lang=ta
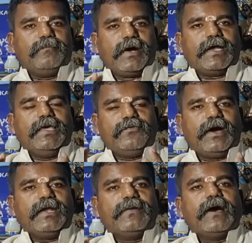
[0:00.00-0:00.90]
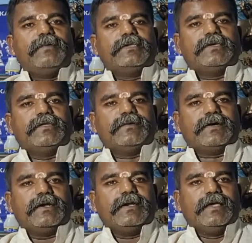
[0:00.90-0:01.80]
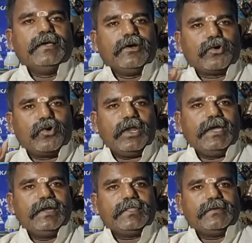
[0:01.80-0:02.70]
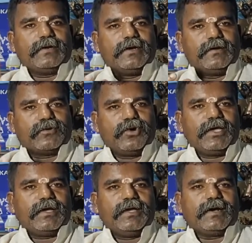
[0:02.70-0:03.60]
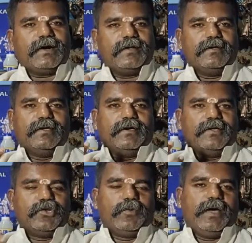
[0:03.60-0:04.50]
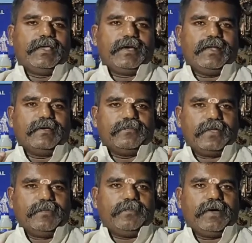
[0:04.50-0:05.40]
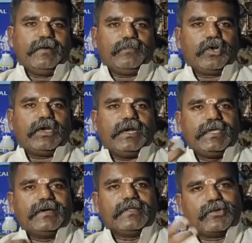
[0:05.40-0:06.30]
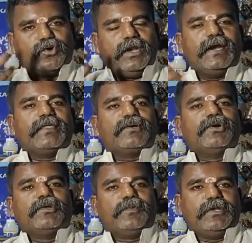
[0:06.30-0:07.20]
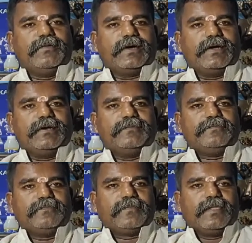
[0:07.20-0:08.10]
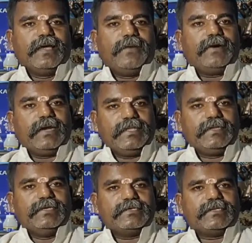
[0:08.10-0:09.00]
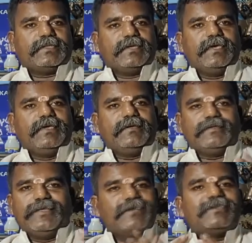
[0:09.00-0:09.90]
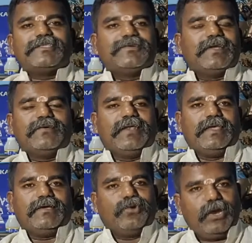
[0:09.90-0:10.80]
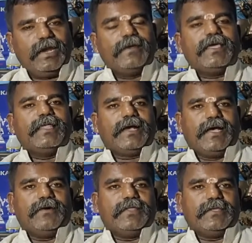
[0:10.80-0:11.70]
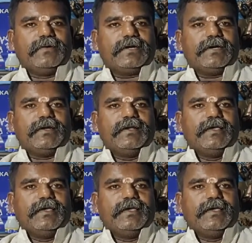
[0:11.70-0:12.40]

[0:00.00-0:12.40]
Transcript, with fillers: மக்களை வாழ விடாமல் செய்தவர்கள் கொள்ளையடித்தவர்கள் கோடிக்கணக்கான ரூபாய்க்கான மதிப்பான பொருட்களை இங்கிருந்து கொள்ளையடித்து கொண்டு போனவர்கள் அவர்கள் இந்த தேசத்தை நேசித்து வரவில்லை கொள்ளையடிக்கிறதற்காக வந்தவர்கள்